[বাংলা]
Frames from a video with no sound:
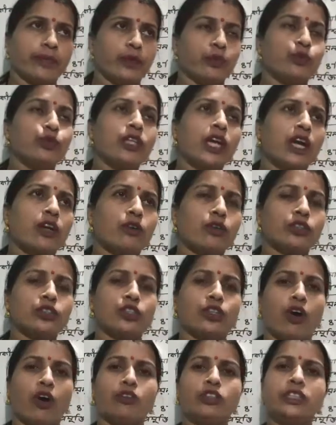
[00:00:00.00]
উদার ও
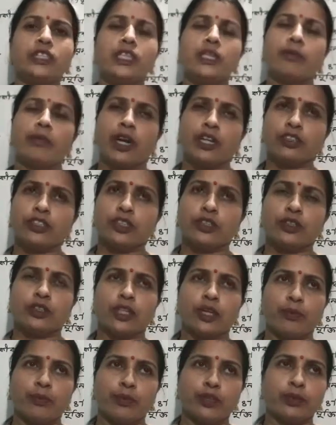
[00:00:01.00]
সহনশীল
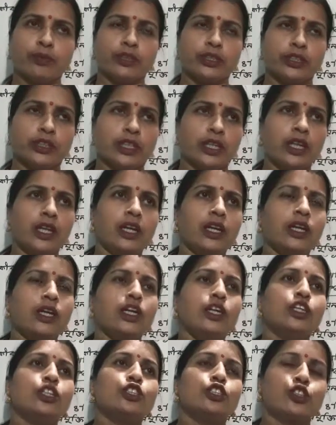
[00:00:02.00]
মানসিকতার পরিবর্তে
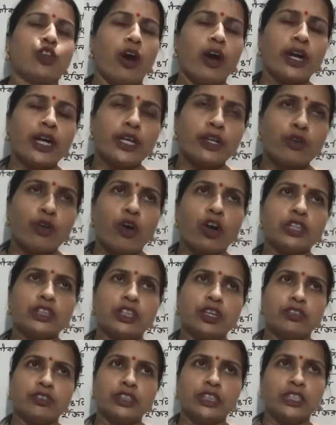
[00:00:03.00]
সংকীর্ণ
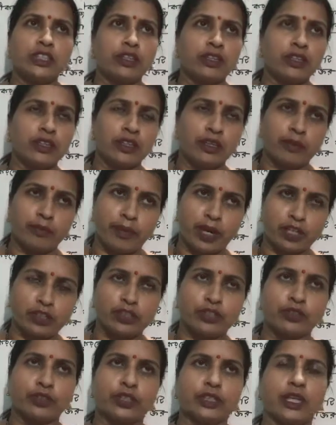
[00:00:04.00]
অসহনশীল
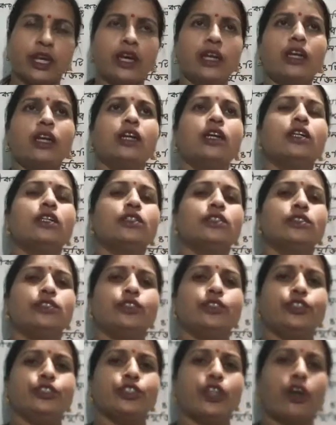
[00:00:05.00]
মানসিকতা
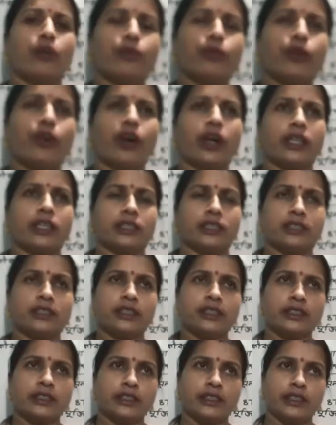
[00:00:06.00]
জন্ম হয়
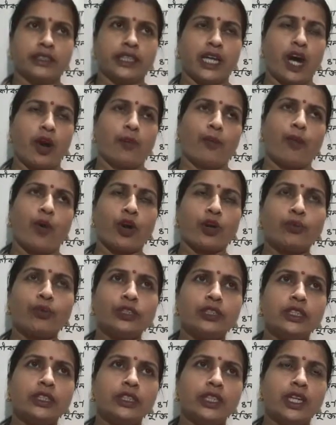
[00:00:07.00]
যা
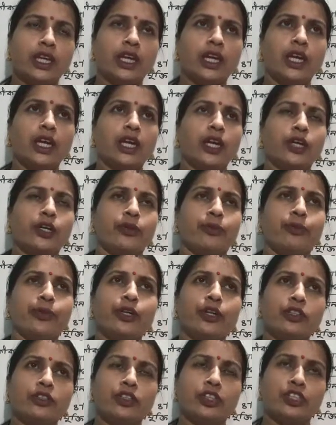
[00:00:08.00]
পরবর্তীতে
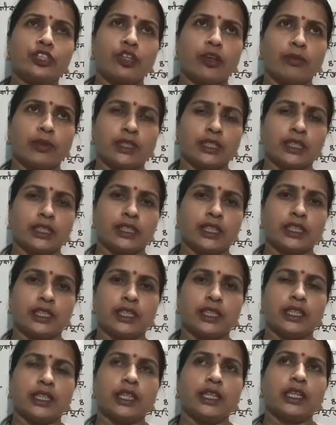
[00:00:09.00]
বৃহত্তর সমাজের
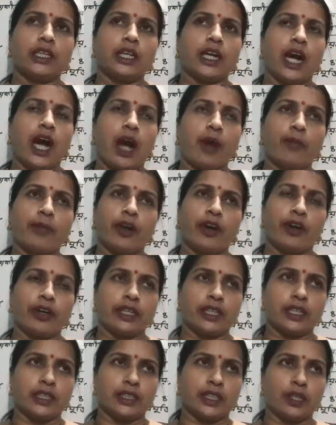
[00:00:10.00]
সাথে খাপ খাওয়ার
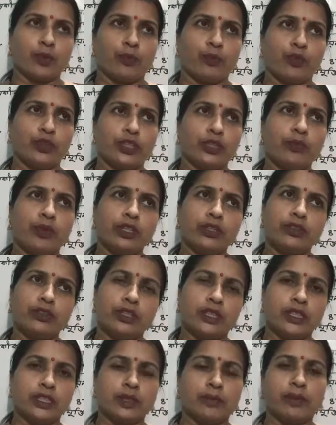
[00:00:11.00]
ক্ষেত্রে প্রতিবন্ধক
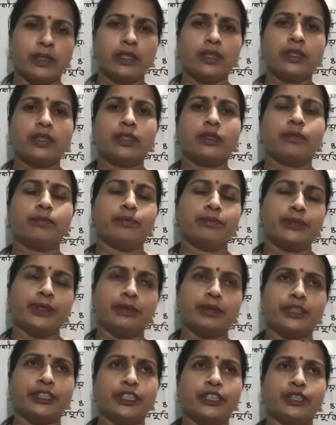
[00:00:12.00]
হিসেবে
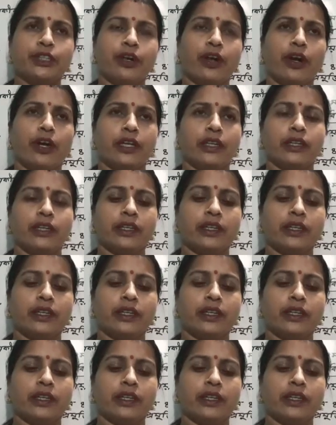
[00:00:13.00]
বিবেচিত হয়